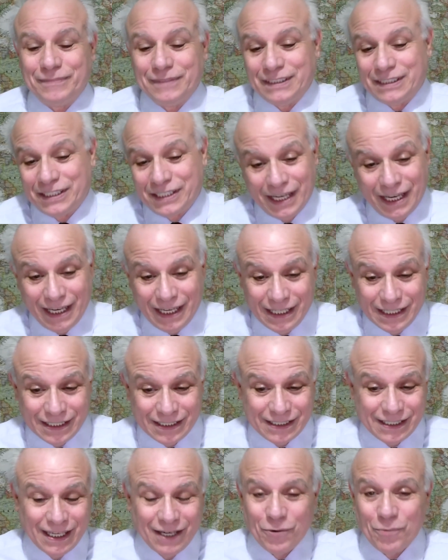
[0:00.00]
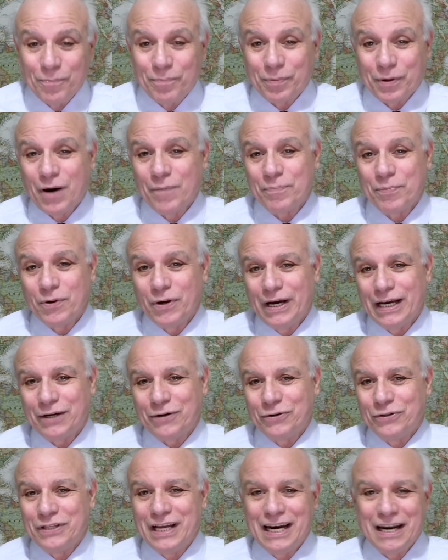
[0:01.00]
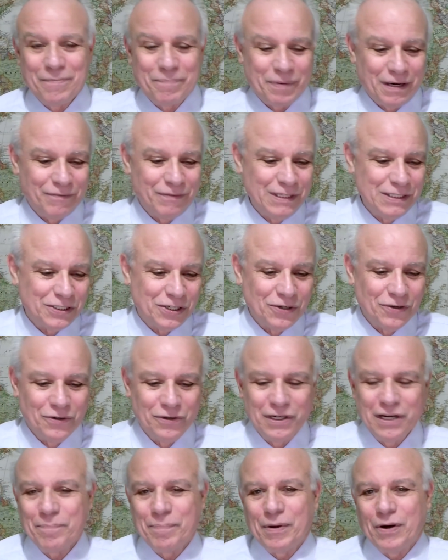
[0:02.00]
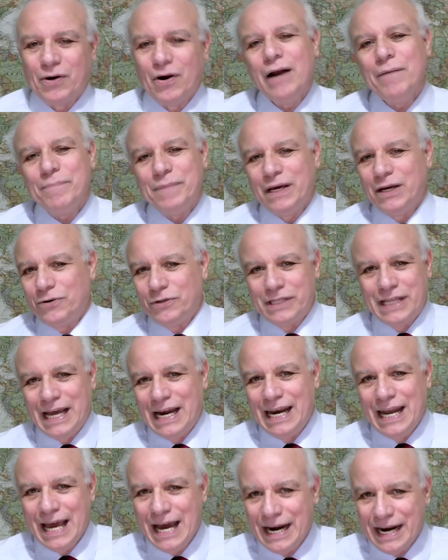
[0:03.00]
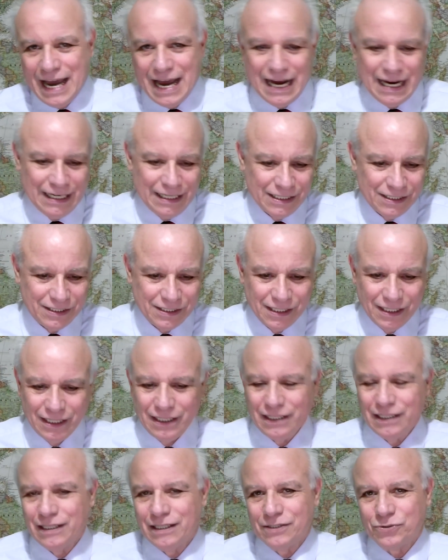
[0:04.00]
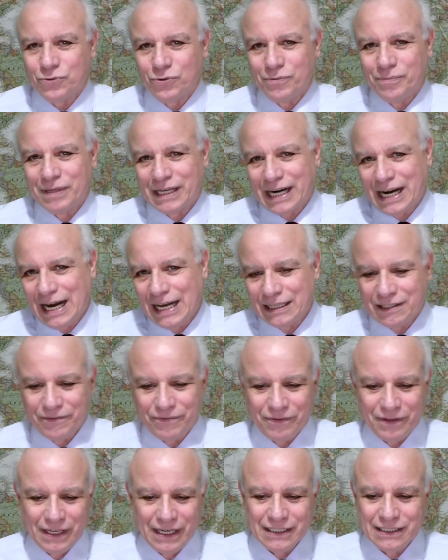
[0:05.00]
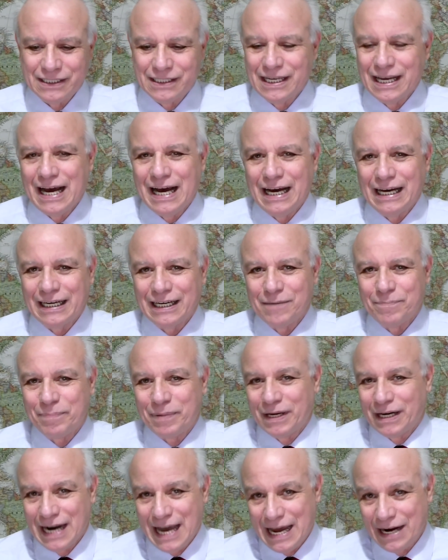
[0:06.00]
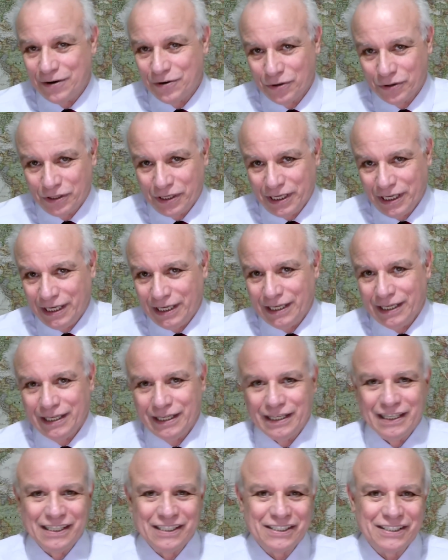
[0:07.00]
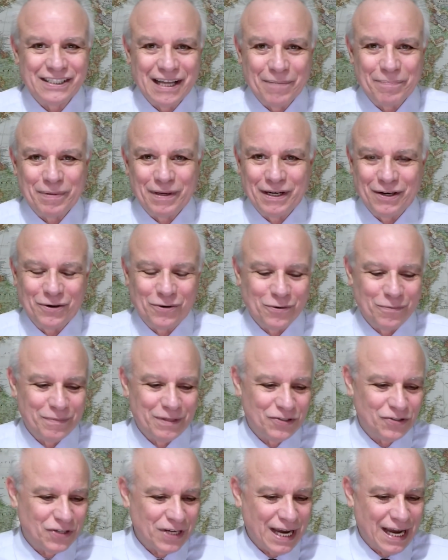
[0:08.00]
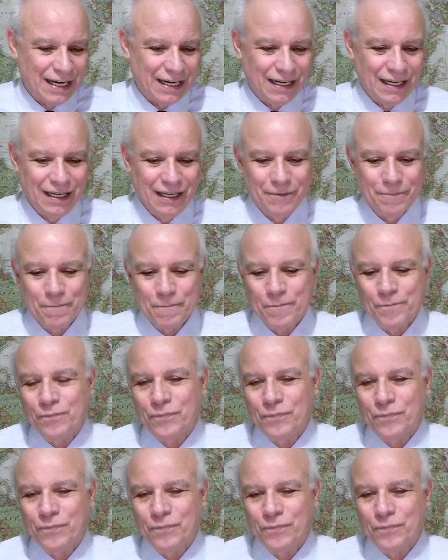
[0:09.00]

Se, se, non proprio ecco, delle previsioni, però almeno delle analisi sui mercati finanziari per l'anno che sta per incominciare,